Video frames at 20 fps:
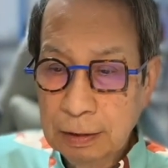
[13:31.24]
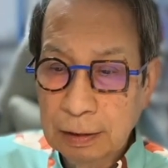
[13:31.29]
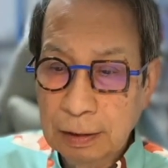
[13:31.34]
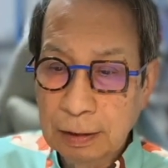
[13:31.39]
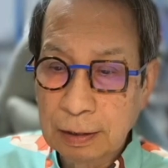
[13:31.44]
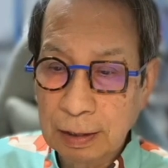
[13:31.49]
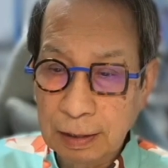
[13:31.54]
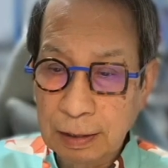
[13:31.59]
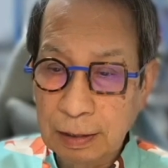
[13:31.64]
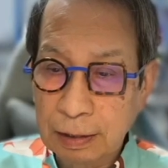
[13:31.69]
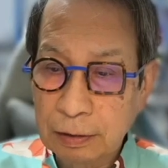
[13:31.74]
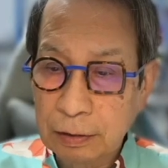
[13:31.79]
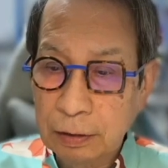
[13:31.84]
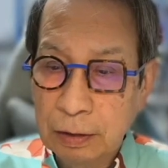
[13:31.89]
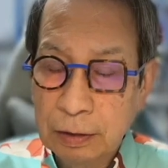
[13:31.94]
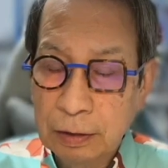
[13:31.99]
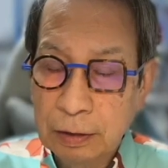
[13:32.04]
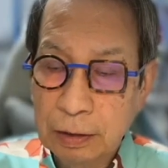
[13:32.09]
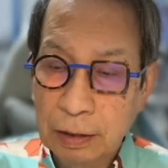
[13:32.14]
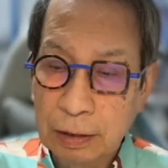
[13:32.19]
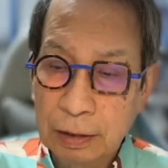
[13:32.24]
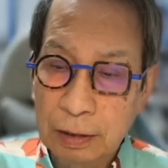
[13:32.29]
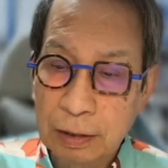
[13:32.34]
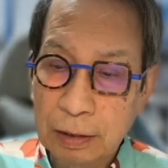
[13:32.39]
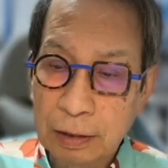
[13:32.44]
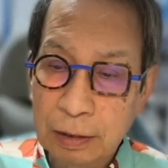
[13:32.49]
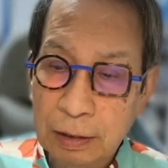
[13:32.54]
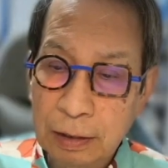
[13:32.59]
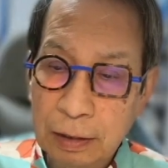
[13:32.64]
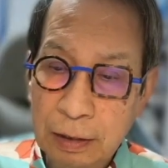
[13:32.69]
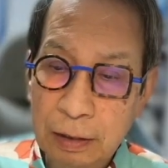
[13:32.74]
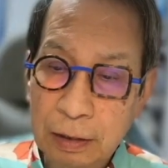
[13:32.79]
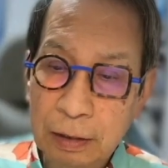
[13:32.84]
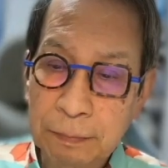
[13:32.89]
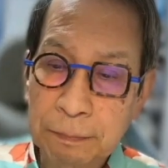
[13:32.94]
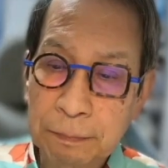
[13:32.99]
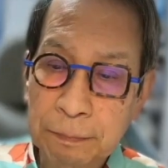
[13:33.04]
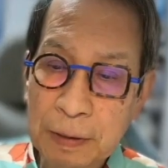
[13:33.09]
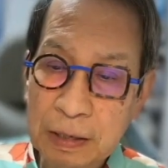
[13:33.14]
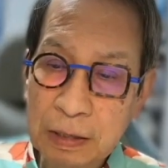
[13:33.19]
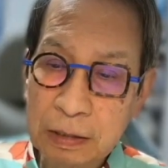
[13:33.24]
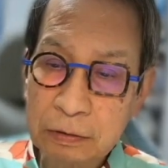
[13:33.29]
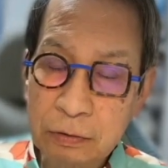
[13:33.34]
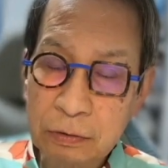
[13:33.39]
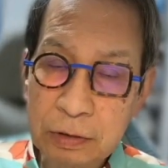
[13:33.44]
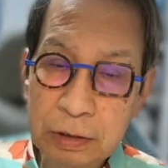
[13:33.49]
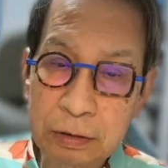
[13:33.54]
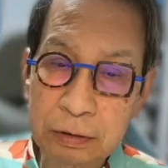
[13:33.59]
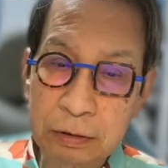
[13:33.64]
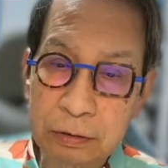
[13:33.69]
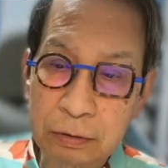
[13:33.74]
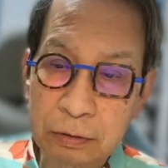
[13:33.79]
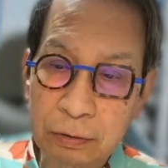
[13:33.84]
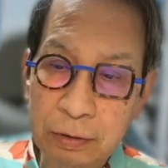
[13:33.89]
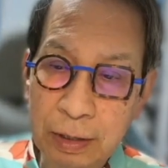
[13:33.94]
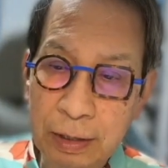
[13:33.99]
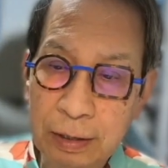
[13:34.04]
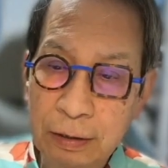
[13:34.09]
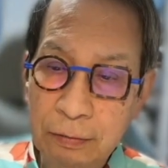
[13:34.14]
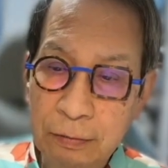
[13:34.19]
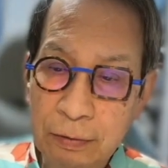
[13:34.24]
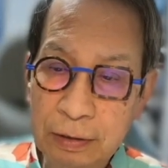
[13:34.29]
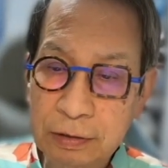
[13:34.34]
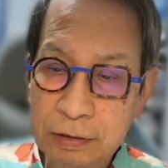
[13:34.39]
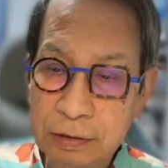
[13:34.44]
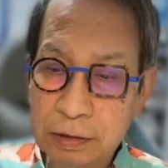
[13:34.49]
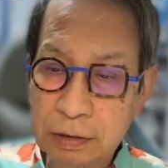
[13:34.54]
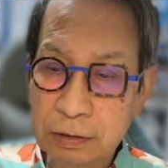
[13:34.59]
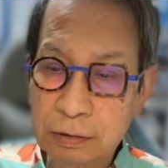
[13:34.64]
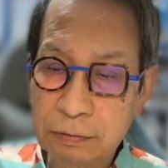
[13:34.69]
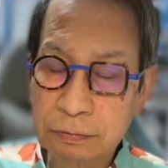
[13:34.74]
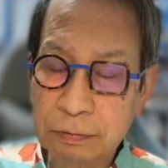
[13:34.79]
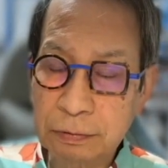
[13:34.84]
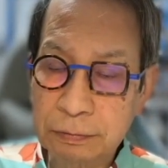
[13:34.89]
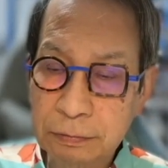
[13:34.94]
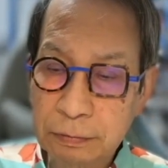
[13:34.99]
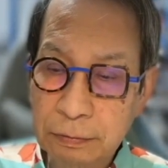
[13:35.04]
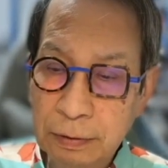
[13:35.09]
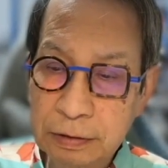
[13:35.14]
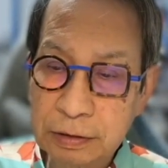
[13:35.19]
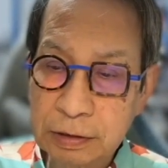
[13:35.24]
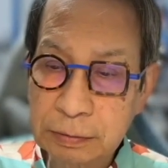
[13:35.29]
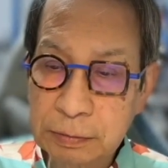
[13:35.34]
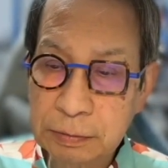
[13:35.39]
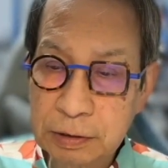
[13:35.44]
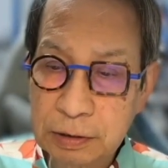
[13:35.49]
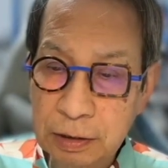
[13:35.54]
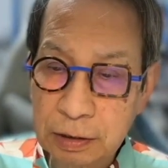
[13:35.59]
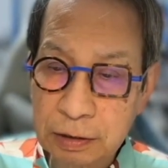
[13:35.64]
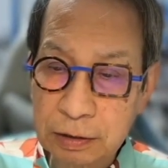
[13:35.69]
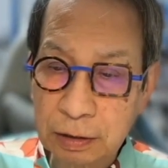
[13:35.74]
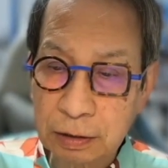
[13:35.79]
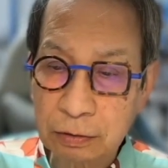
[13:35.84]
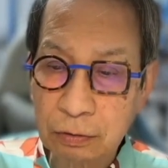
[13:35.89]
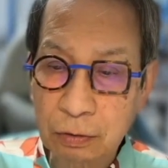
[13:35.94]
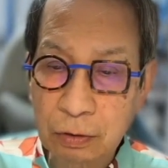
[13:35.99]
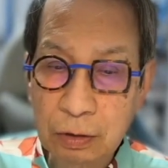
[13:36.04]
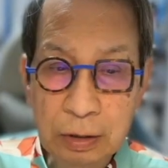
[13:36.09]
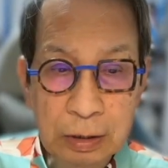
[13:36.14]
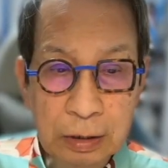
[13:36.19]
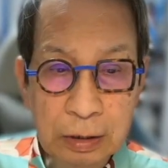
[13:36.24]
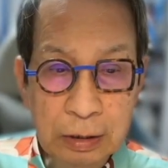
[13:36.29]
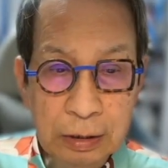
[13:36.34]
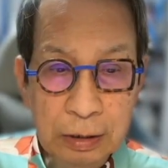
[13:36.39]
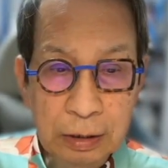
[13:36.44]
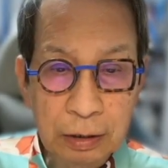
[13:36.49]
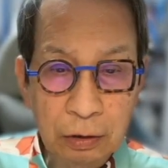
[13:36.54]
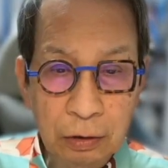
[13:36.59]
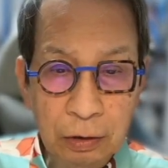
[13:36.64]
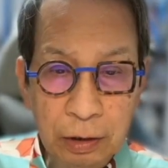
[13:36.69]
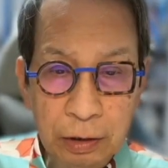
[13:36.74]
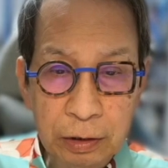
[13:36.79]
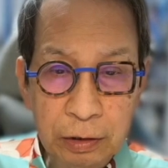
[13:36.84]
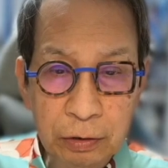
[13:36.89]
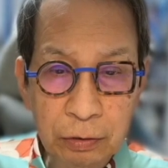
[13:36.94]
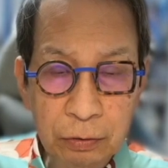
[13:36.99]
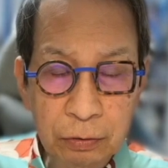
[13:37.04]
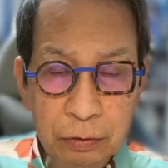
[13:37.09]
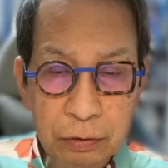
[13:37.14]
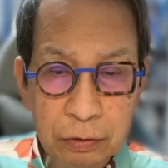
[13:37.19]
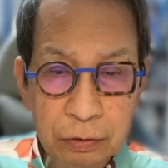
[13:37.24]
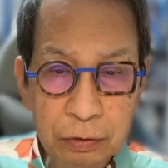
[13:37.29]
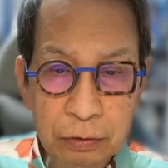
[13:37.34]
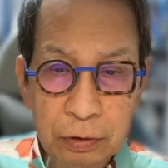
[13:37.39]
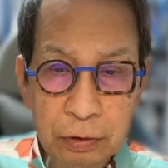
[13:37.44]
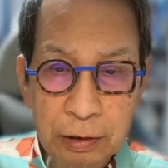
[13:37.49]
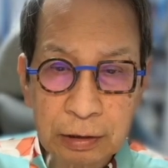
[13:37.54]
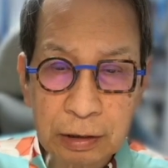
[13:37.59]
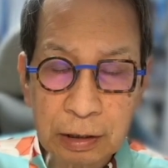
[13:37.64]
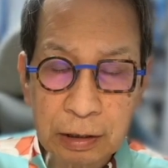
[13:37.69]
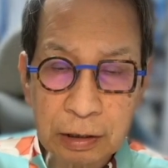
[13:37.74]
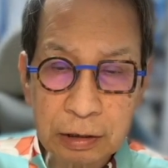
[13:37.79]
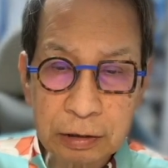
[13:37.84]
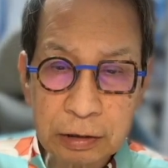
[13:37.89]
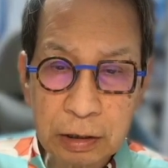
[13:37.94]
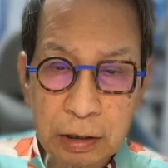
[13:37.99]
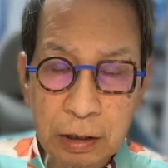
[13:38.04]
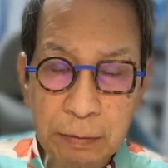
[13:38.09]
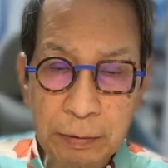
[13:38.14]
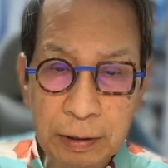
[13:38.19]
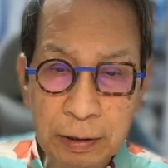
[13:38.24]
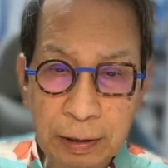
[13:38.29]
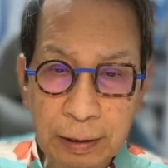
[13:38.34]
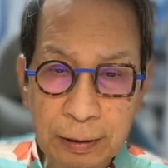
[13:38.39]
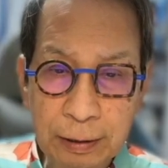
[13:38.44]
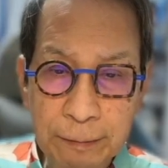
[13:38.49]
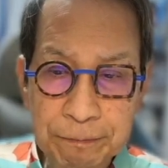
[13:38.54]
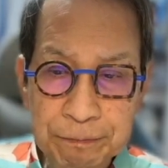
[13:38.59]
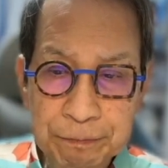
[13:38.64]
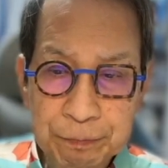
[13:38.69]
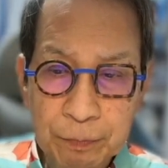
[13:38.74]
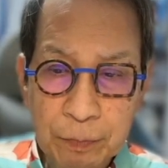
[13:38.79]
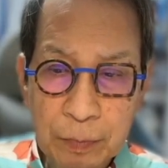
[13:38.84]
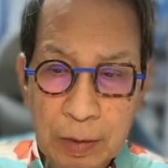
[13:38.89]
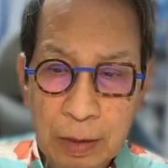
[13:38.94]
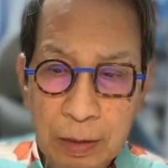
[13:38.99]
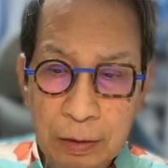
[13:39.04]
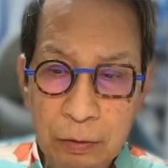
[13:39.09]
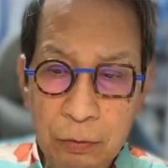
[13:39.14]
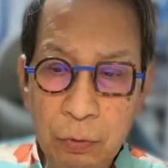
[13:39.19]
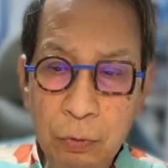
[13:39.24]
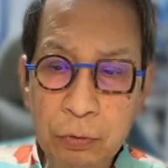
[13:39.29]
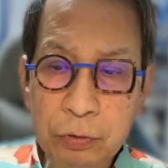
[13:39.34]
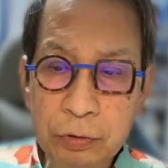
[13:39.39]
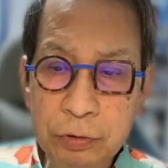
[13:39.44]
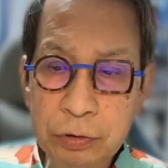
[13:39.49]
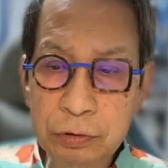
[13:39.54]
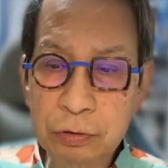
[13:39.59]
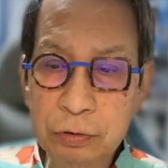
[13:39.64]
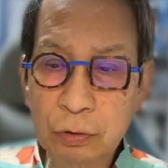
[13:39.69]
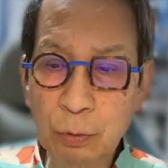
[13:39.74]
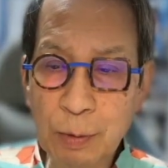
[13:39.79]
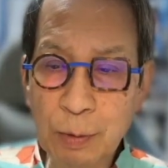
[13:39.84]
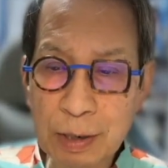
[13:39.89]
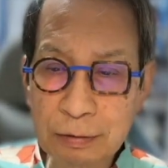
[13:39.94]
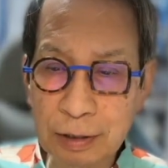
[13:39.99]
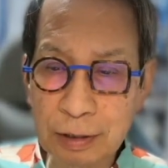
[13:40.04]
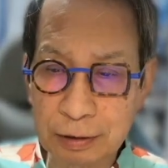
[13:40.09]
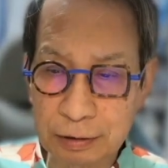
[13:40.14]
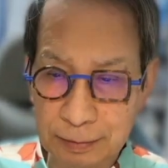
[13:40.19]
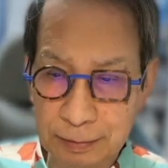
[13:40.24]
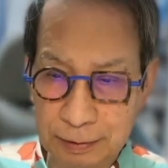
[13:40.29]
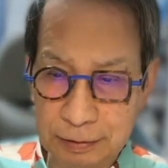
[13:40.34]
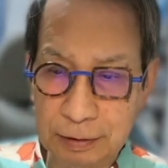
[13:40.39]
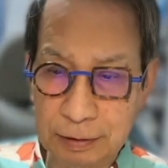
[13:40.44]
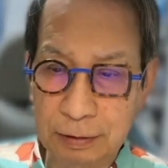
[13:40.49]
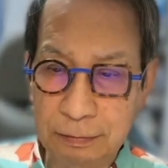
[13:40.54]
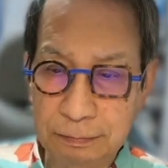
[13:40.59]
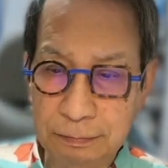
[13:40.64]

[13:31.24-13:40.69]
はい。えー、パナソニックのね、ファクファクシミリでしたけど、えー、記憶が正しければね、65万ぐらいしました。